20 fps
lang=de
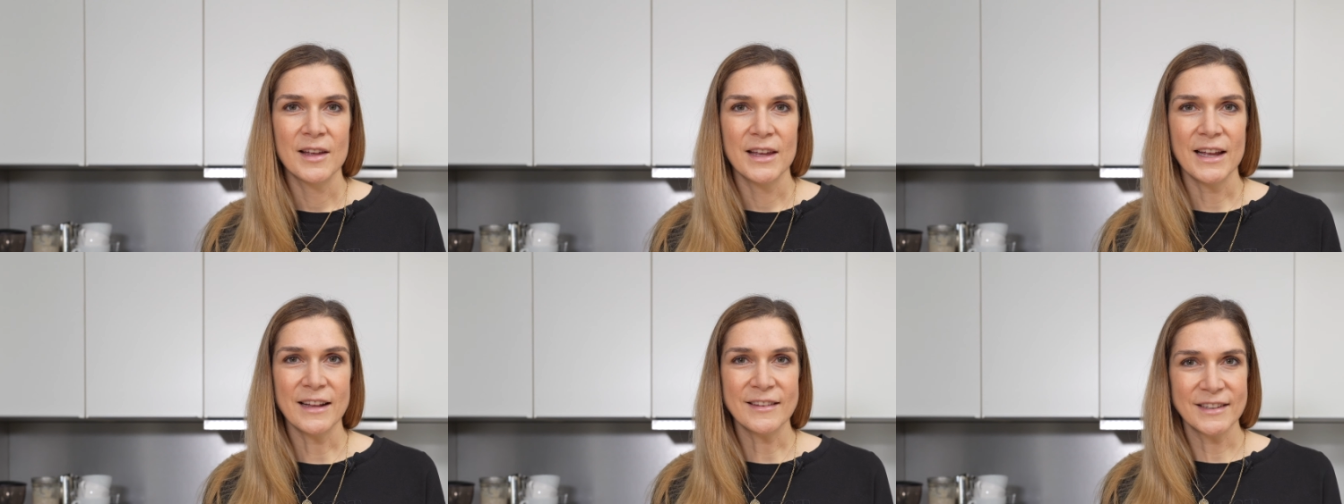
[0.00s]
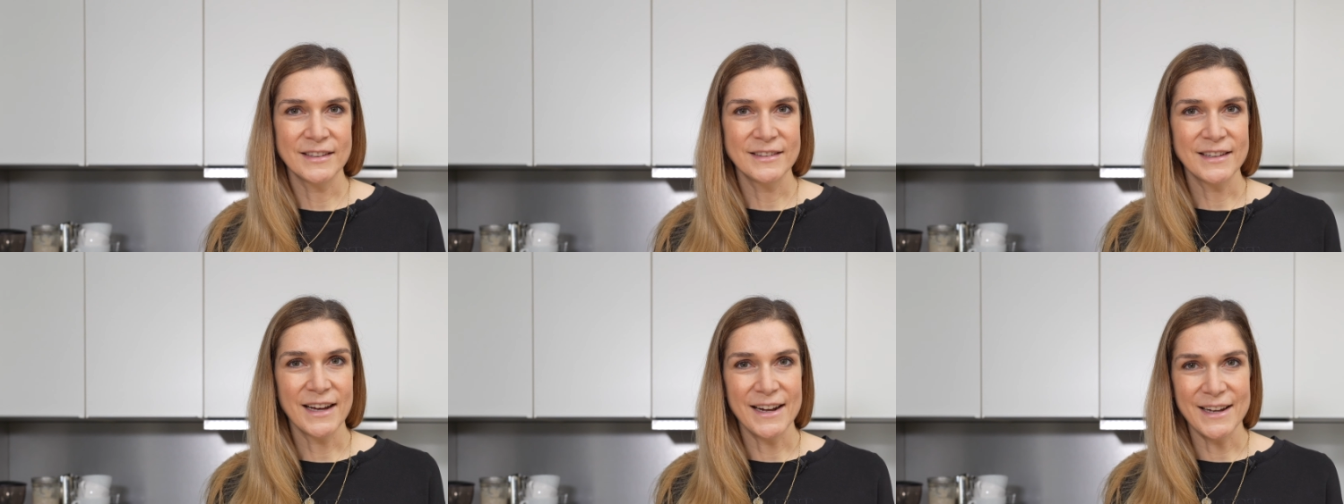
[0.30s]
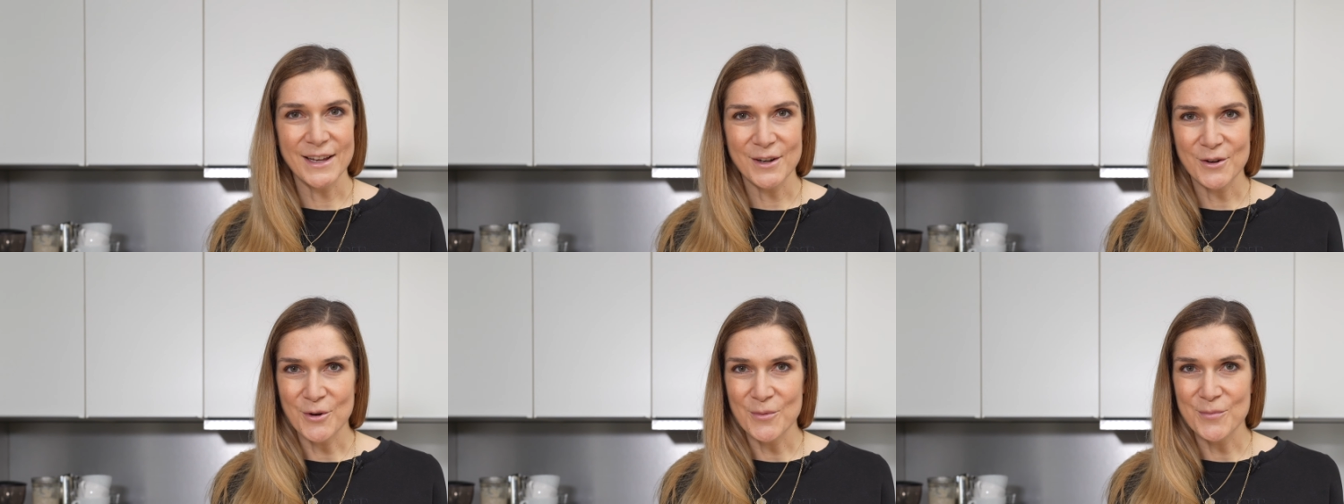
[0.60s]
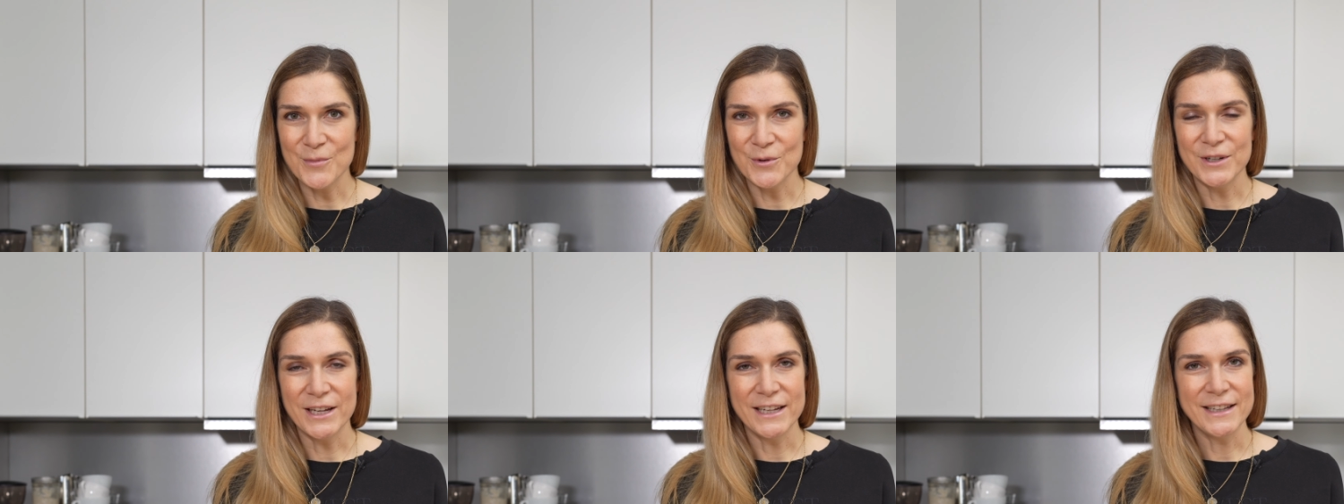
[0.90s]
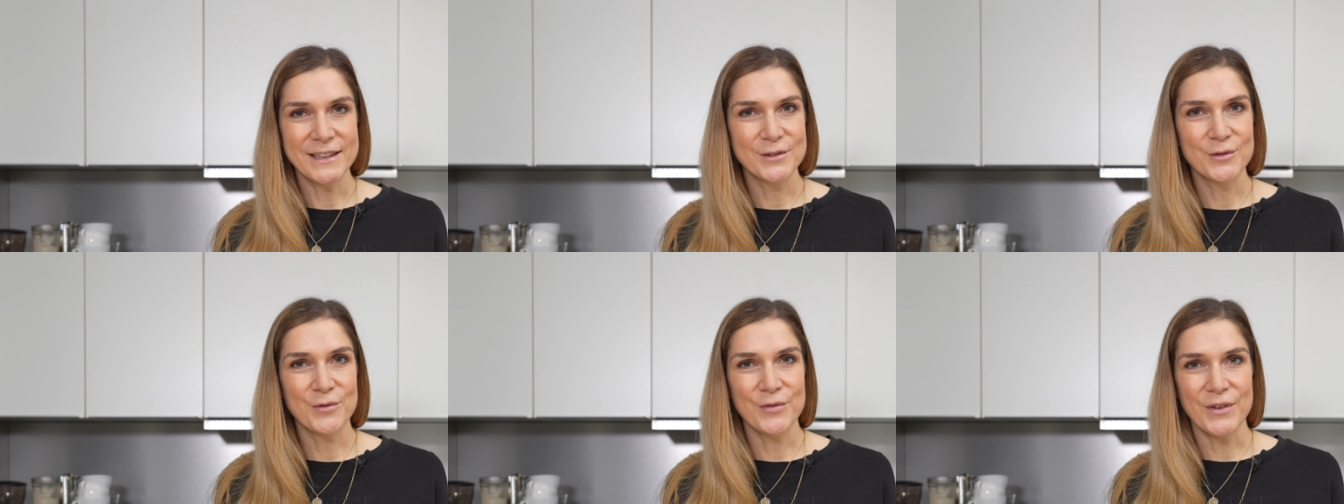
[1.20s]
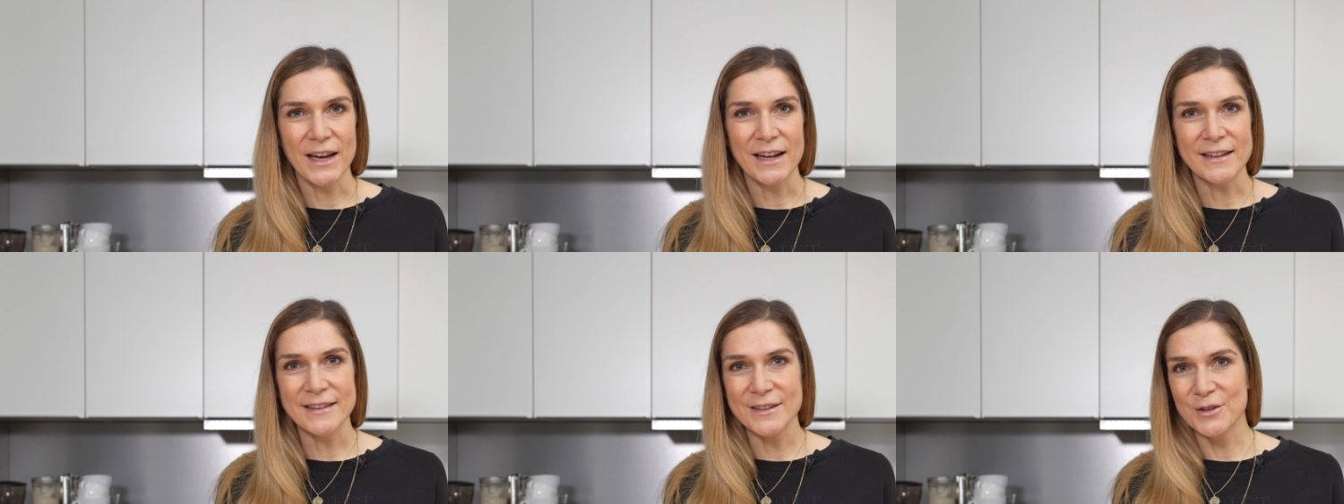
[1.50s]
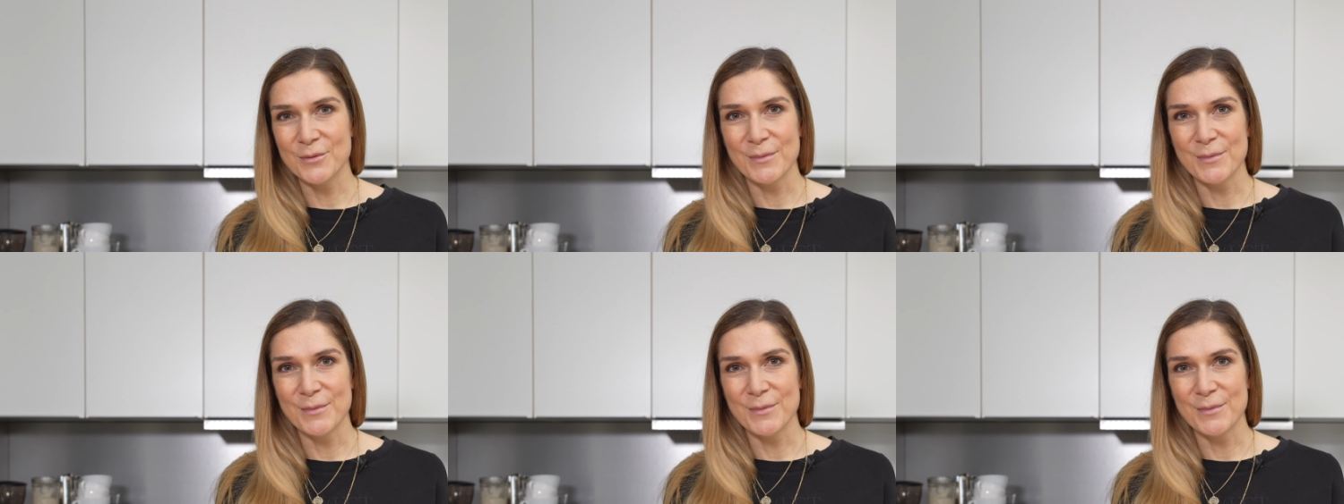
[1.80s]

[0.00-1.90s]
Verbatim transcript: Jetzt sind alle Komponenten fertig